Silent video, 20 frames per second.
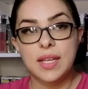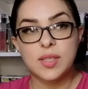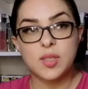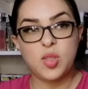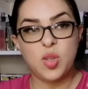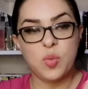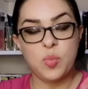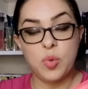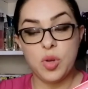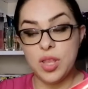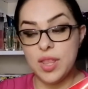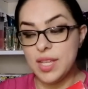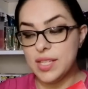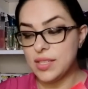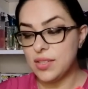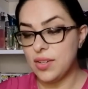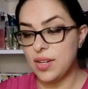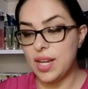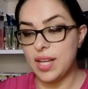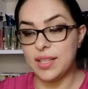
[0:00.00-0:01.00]
estoy muy
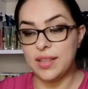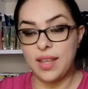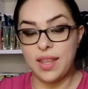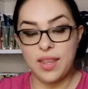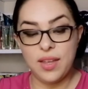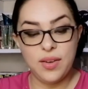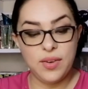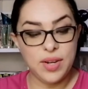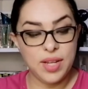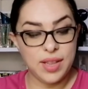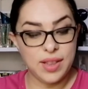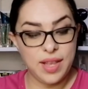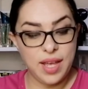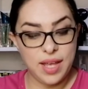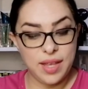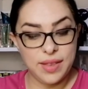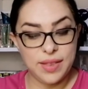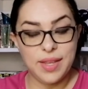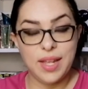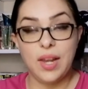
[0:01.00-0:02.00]
desconectada
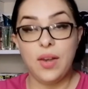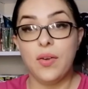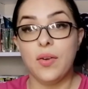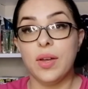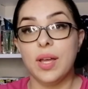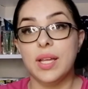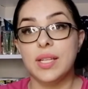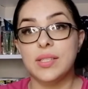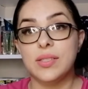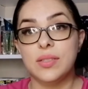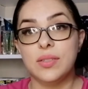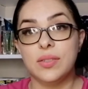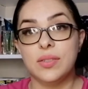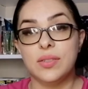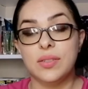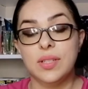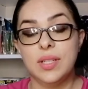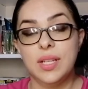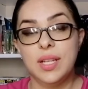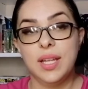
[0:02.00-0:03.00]
ahorita de lo que
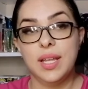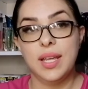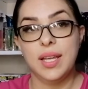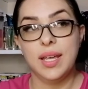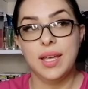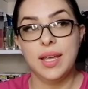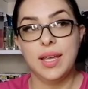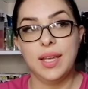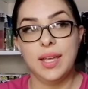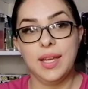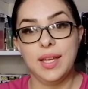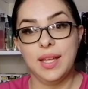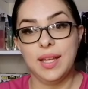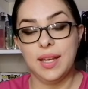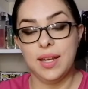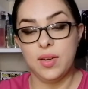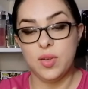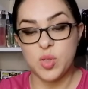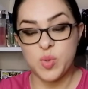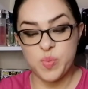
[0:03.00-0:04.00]
son
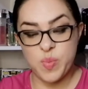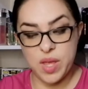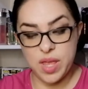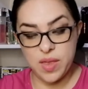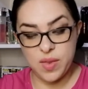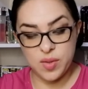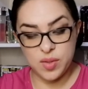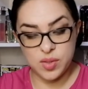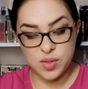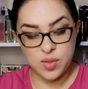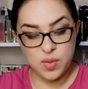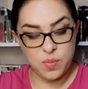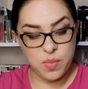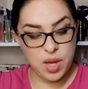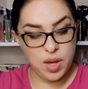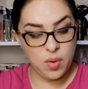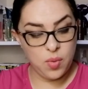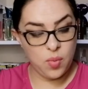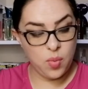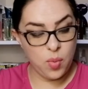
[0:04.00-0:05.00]
eh, los pedidos, no
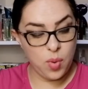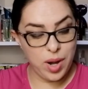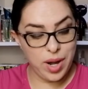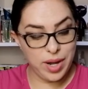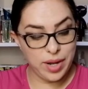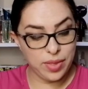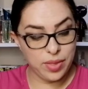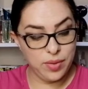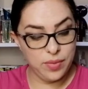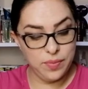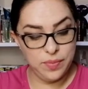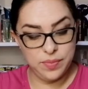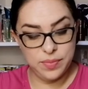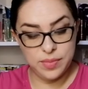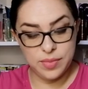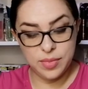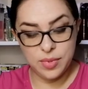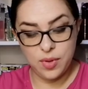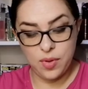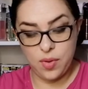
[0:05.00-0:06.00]
me acuerdo
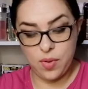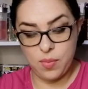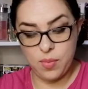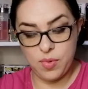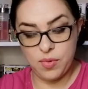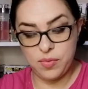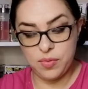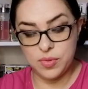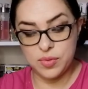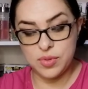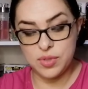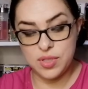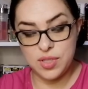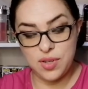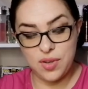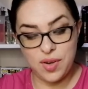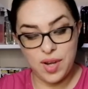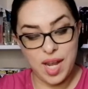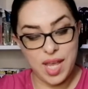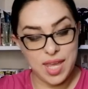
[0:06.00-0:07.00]
cómo
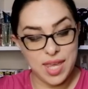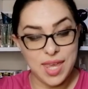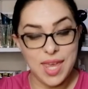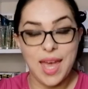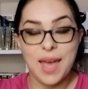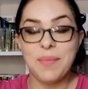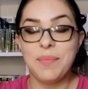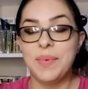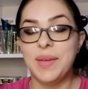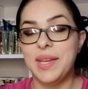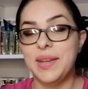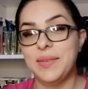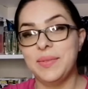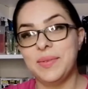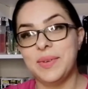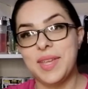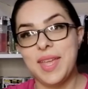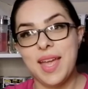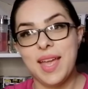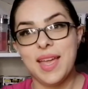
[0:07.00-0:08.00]
funcionan ya, pero
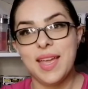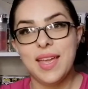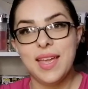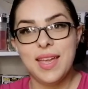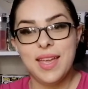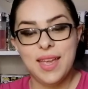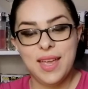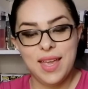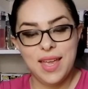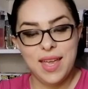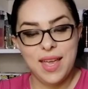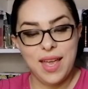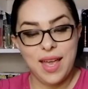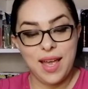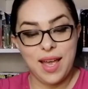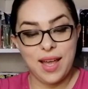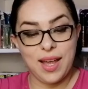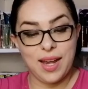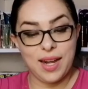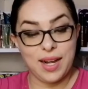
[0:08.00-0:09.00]
voy a
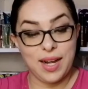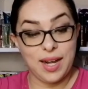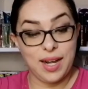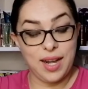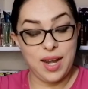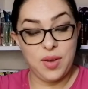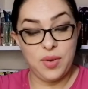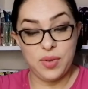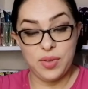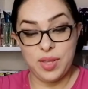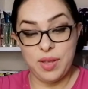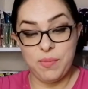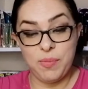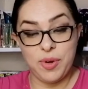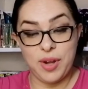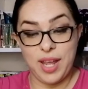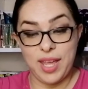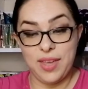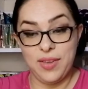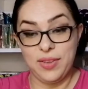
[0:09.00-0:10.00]
agarrar la onda
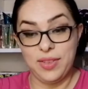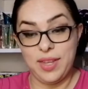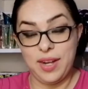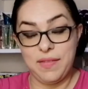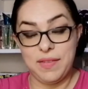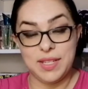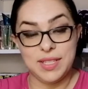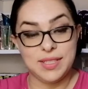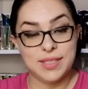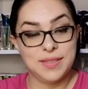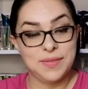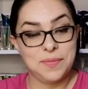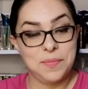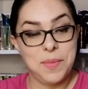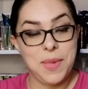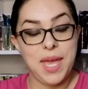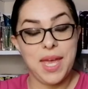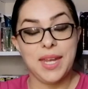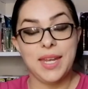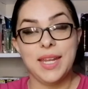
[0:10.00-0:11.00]
por ahí otra vez.
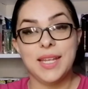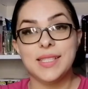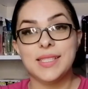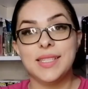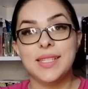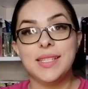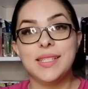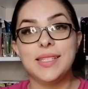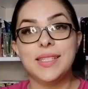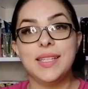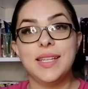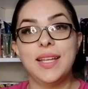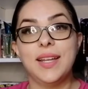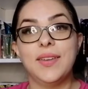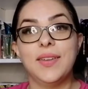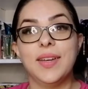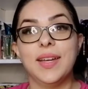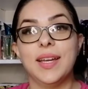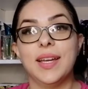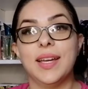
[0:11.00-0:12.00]
Vean, este sí
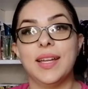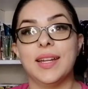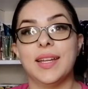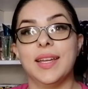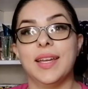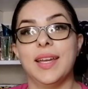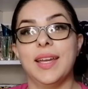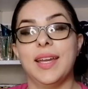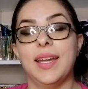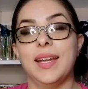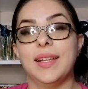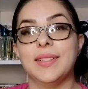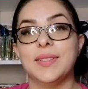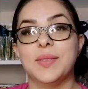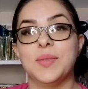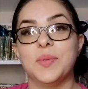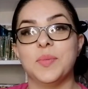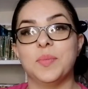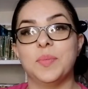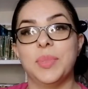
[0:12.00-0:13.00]
lo encargué,
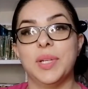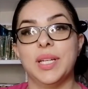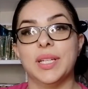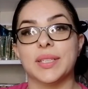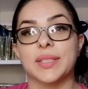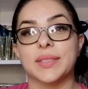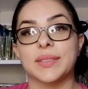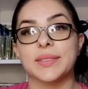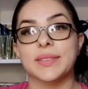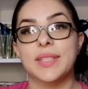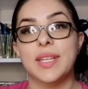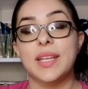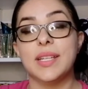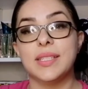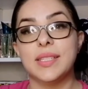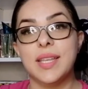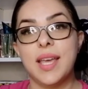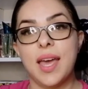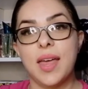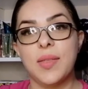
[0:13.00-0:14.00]
súper
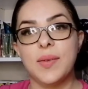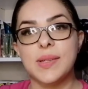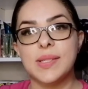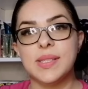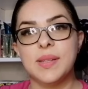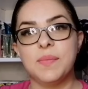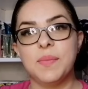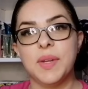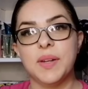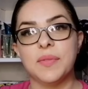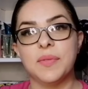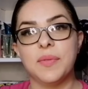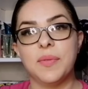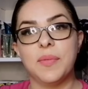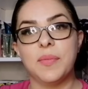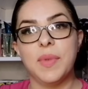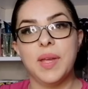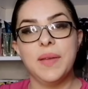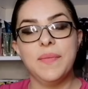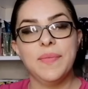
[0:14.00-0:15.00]
deseado este
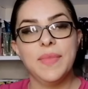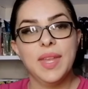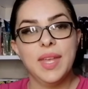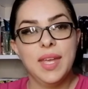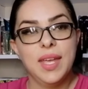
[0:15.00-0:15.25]
perfume.